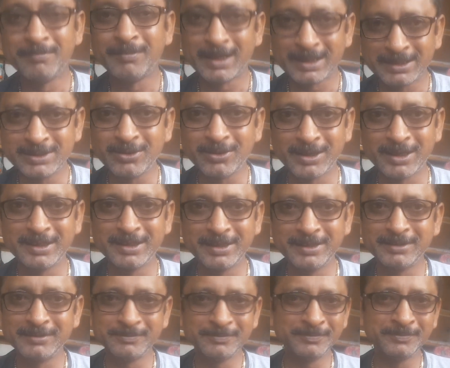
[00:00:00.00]
মাছ ধরা
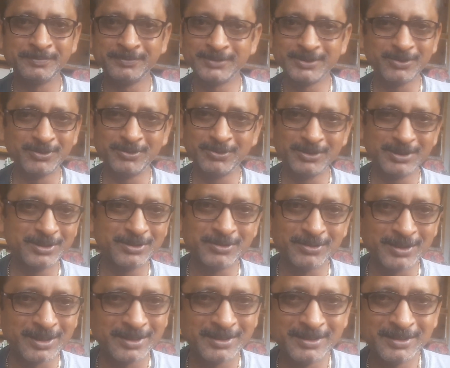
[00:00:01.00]
নিয়ে অন্য কিছু
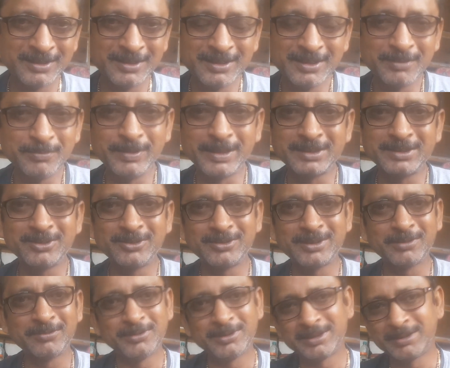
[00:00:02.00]
না
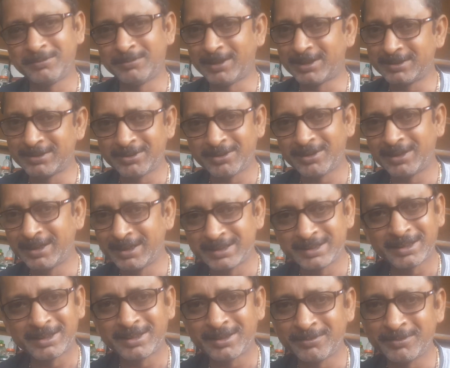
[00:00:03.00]
ব্যস্ততা বলতে মাছ ধরার
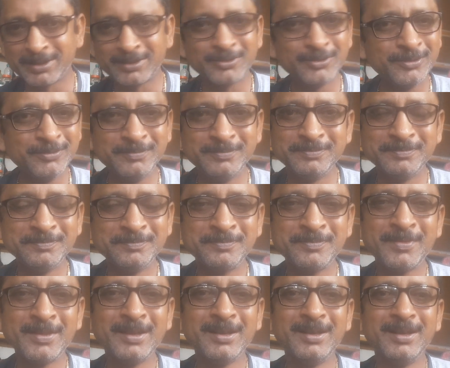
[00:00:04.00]
নেশাটা আমার খুব
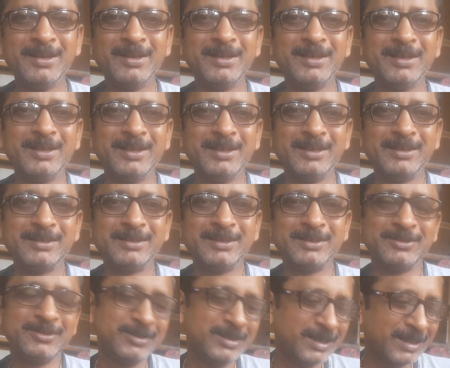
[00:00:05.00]
তো
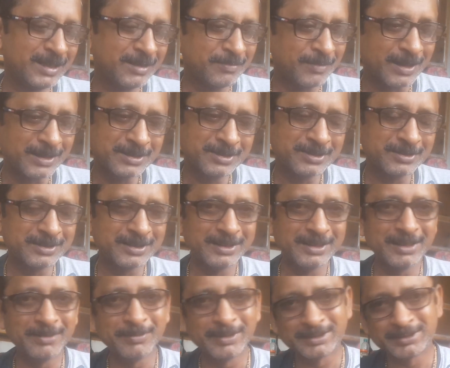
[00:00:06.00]
দুদিন এই মাছ ধরতে
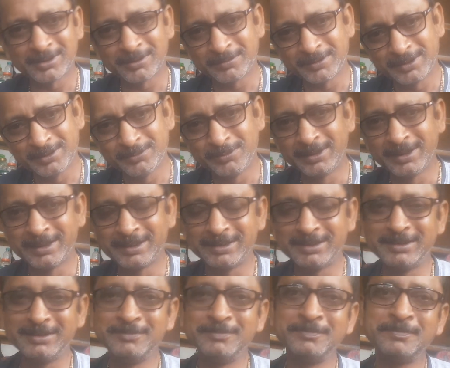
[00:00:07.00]
গিয়ে বা সব কিছু ভুলে
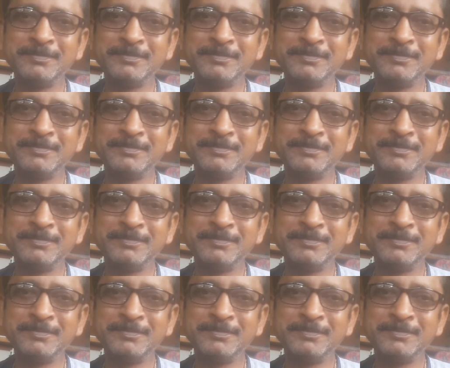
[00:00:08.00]
গেছি